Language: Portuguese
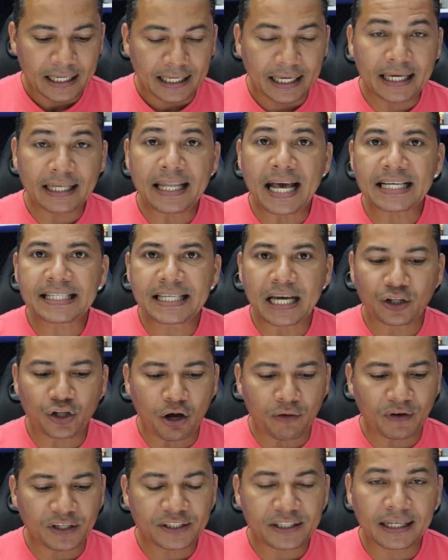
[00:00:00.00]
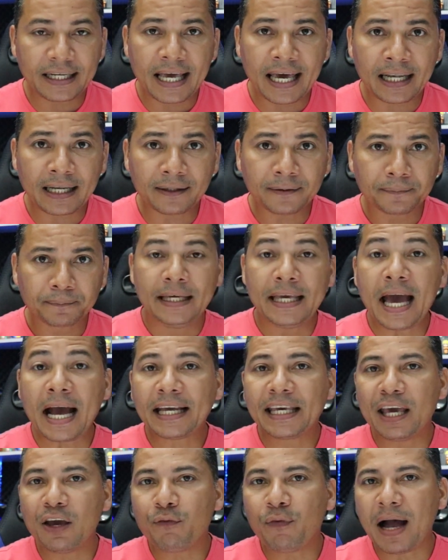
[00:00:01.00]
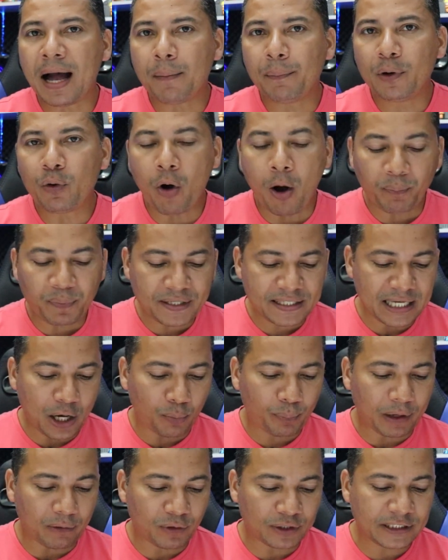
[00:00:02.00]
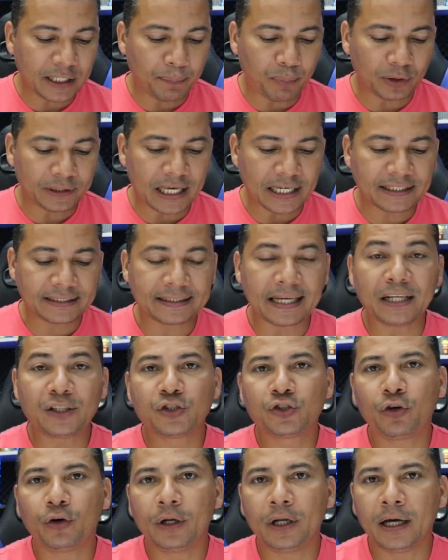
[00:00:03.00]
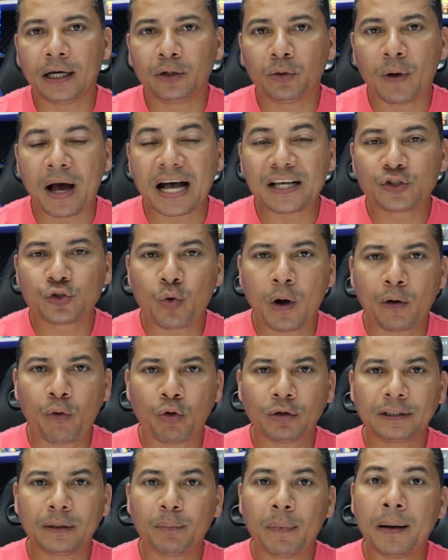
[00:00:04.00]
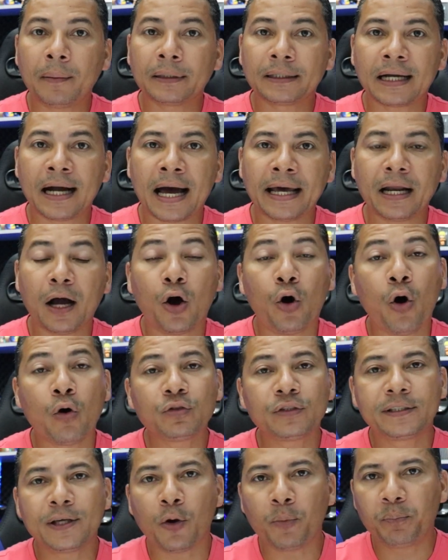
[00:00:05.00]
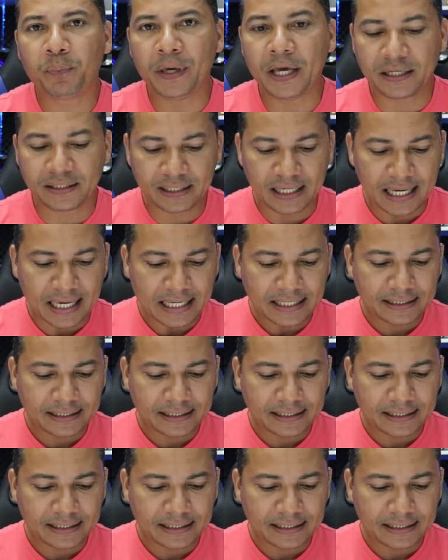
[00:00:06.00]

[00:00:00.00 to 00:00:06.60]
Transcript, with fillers: E nessa nova janela, e aqui vai abrir uma opção para você poder estar adicionando a sua conta bancária ou seu Pix.